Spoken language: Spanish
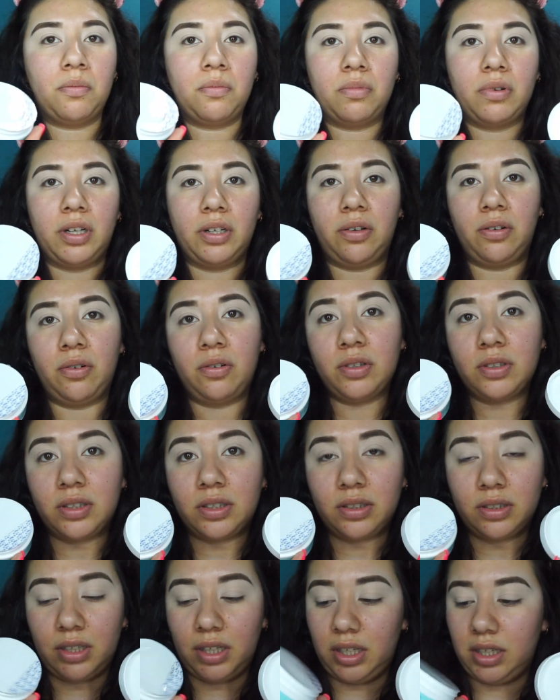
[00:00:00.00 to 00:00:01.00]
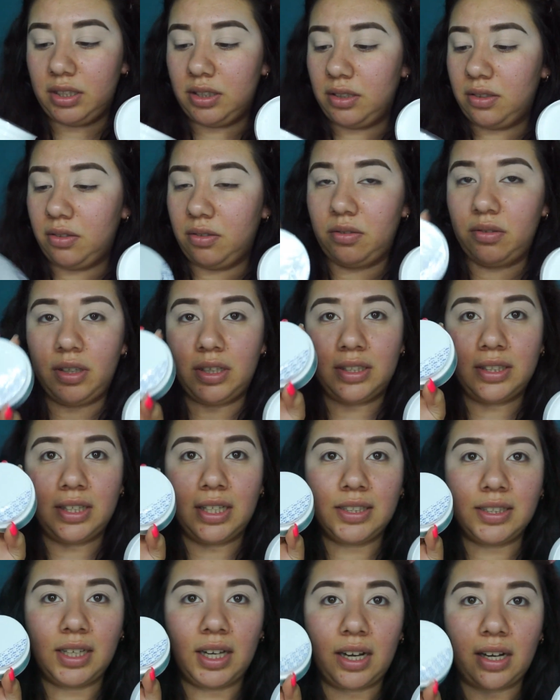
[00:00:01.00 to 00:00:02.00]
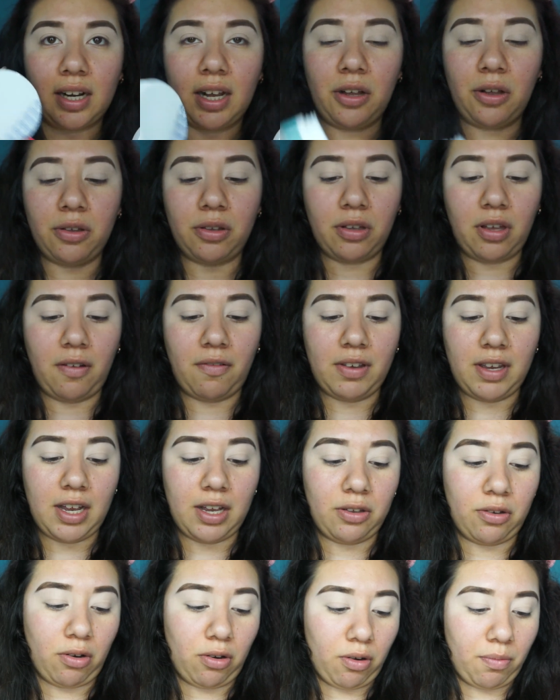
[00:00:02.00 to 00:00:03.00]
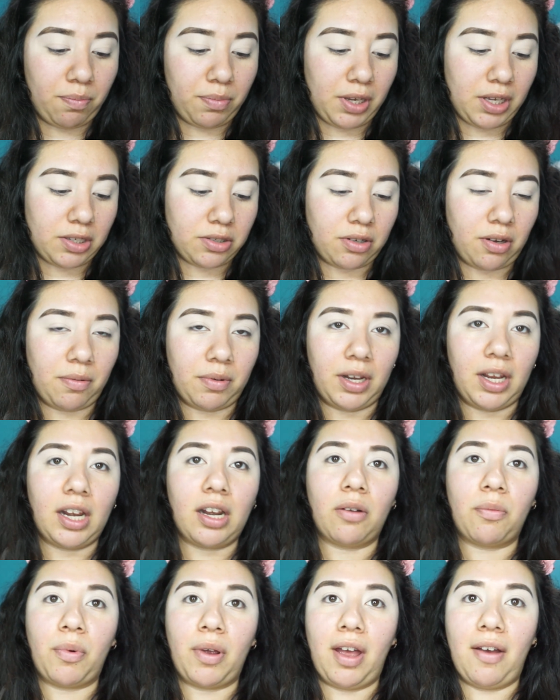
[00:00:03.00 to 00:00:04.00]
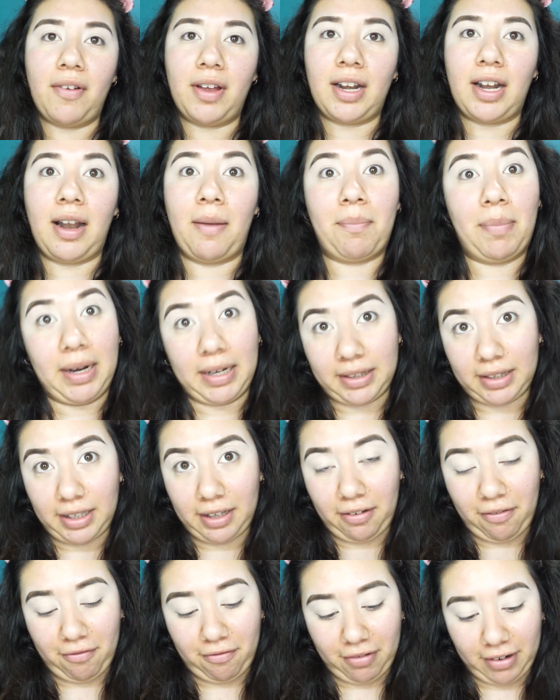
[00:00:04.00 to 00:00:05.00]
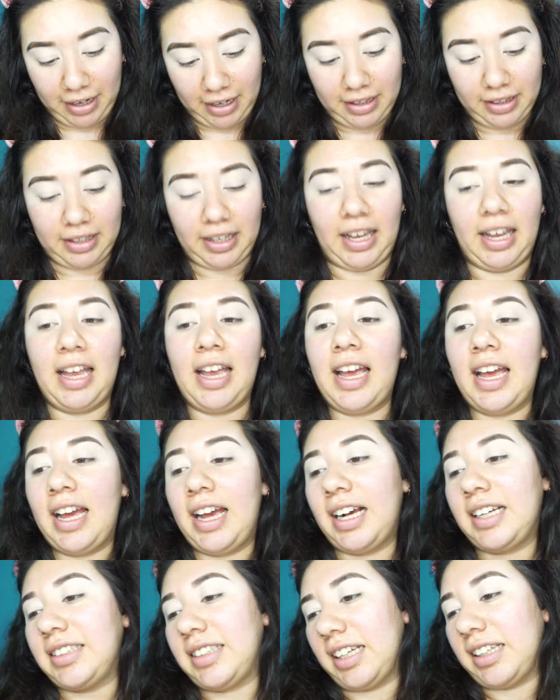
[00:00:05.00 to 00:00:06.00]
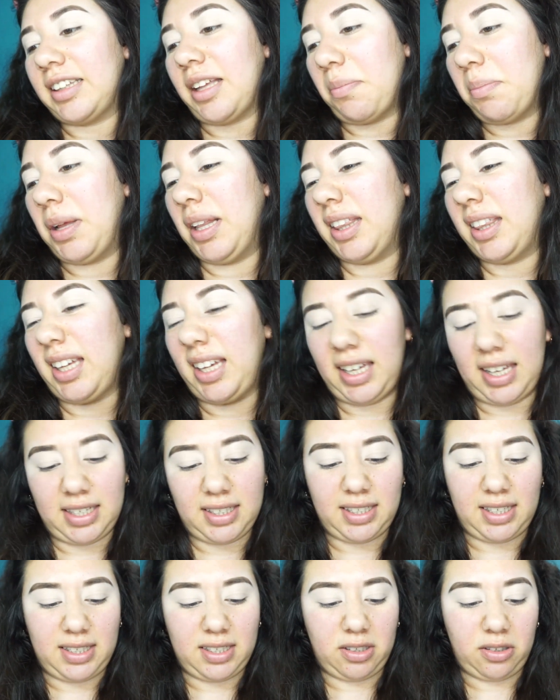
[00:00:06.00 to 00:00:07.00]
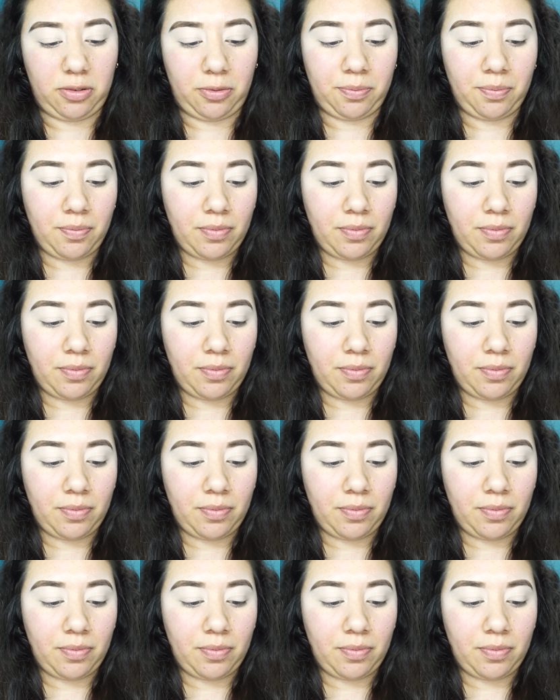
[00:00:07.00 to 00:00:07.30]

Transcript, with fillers: Bueno, no, esto está cerrado todavía, no lo pienso abrir. Voy a ver en la parte de enfrente exactamente qué es esto.